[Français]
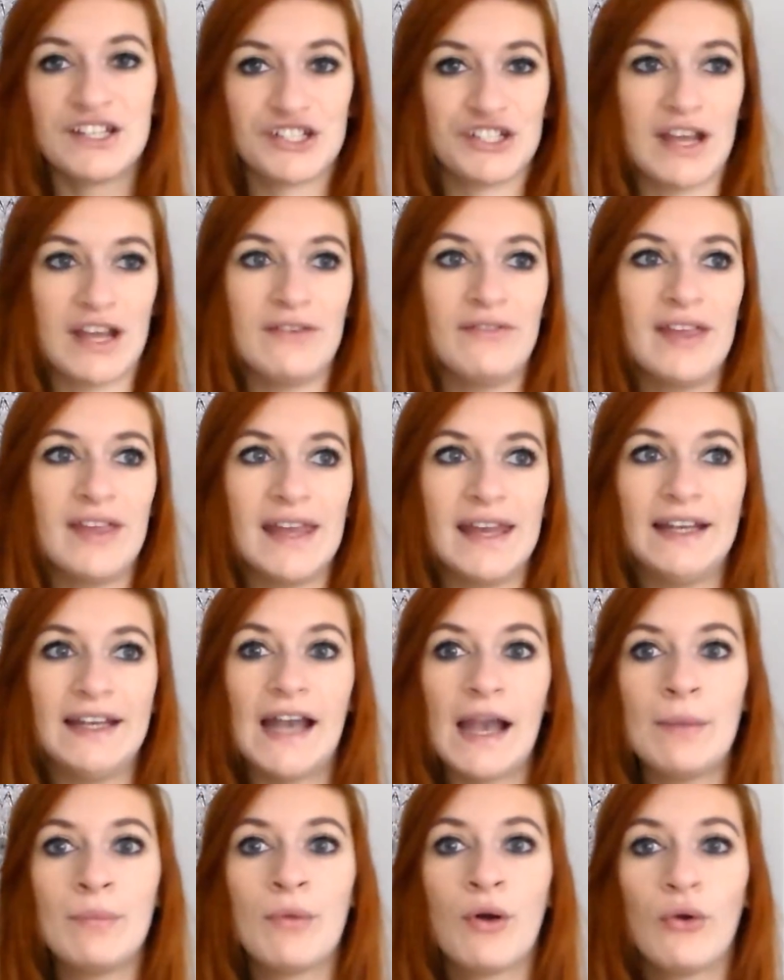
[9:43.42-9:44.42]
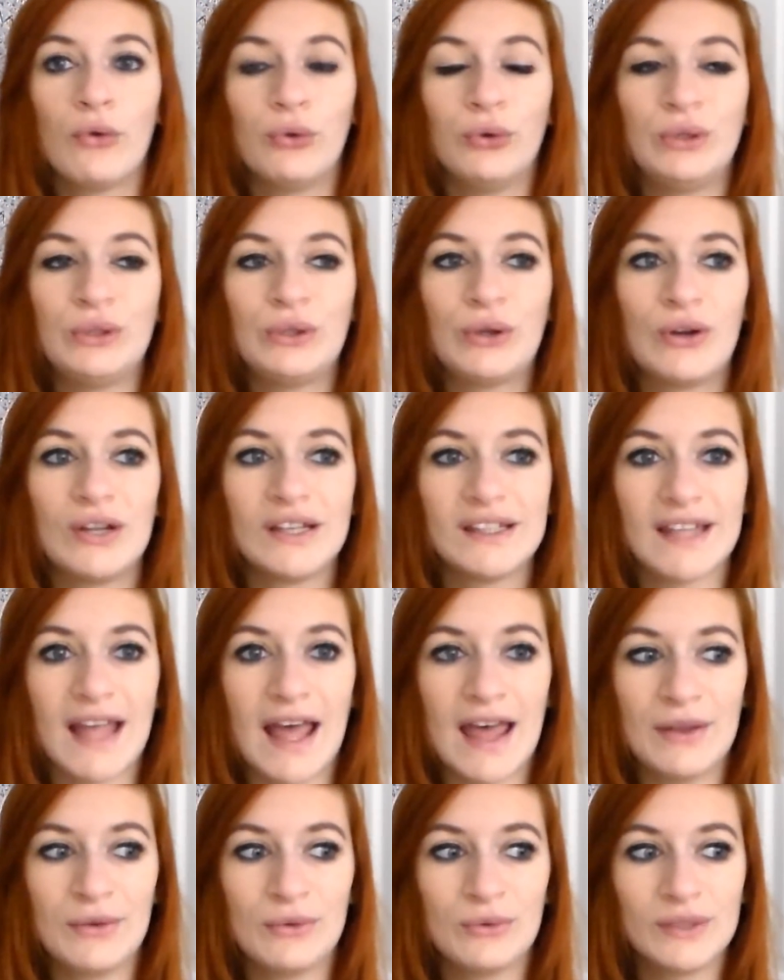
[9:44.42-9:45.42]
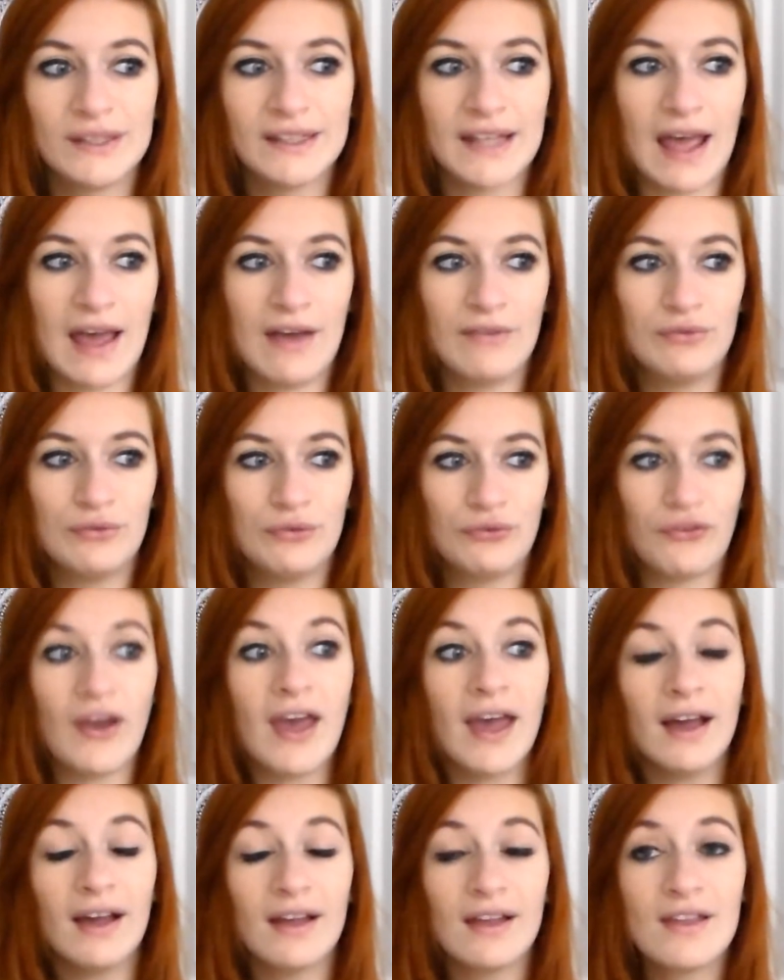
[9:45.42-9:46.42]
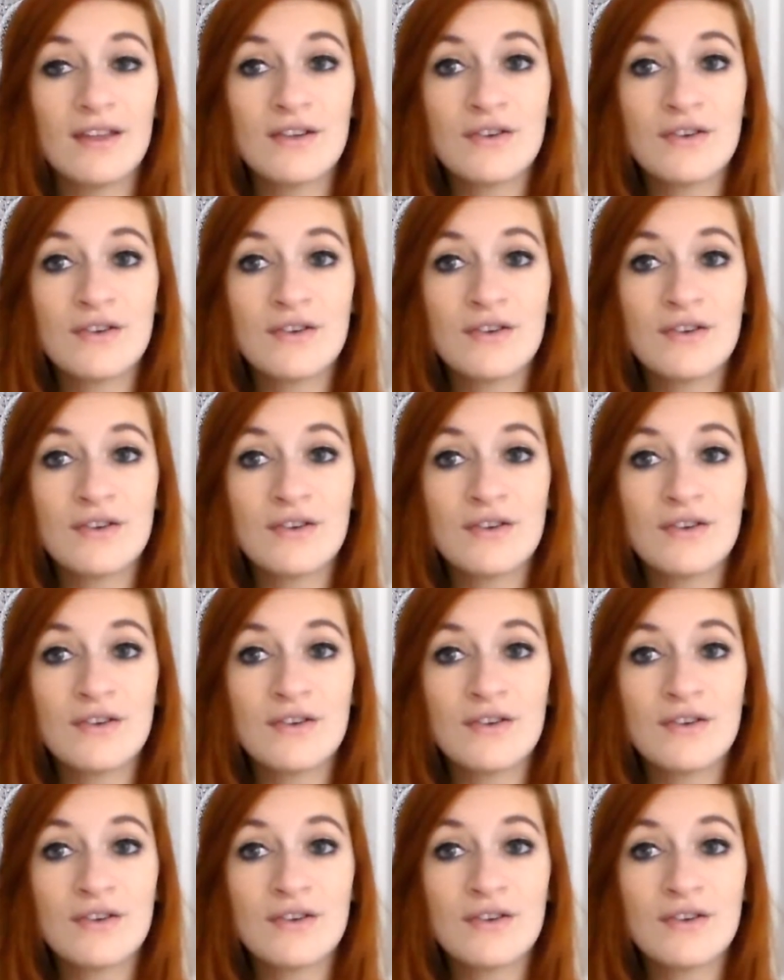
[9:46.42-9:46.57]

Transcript: J'avais également une grosse annonce à vous faire.